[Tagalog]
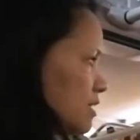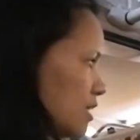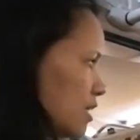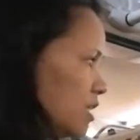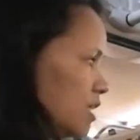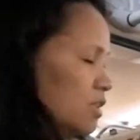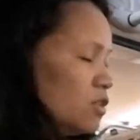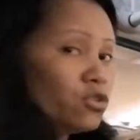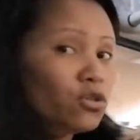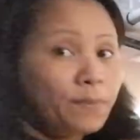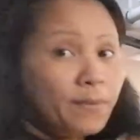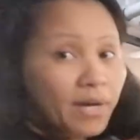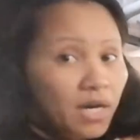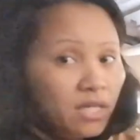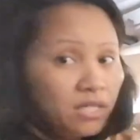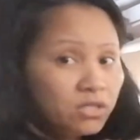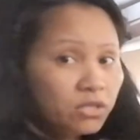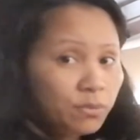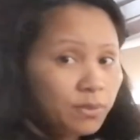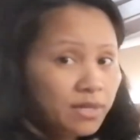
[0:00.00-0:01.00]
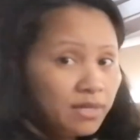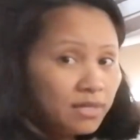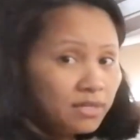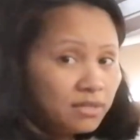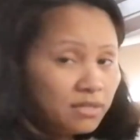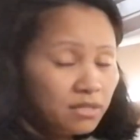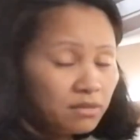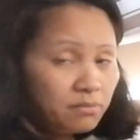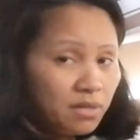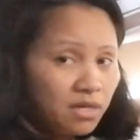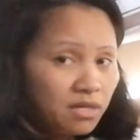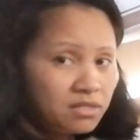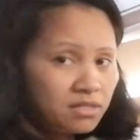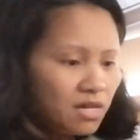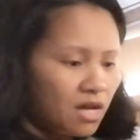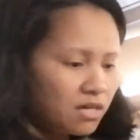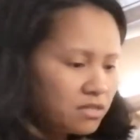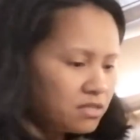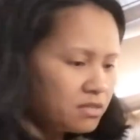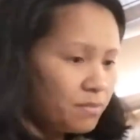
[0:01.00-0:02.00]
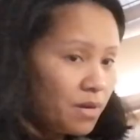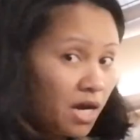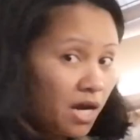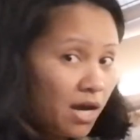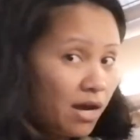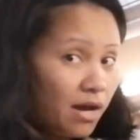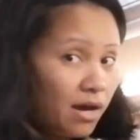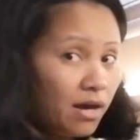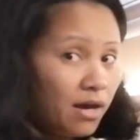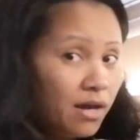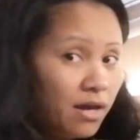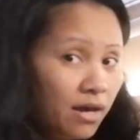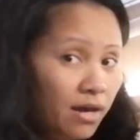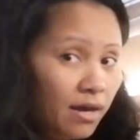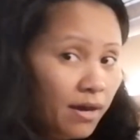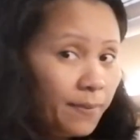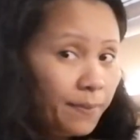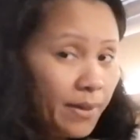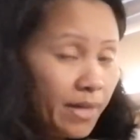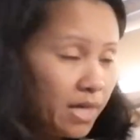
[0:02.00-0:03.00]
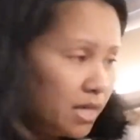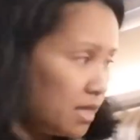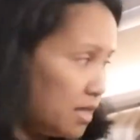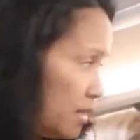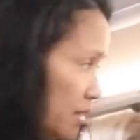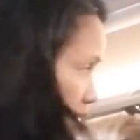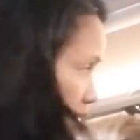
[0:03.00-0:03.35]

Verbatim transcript: At saka dito yung mga underwear natin, mga socks, mga mga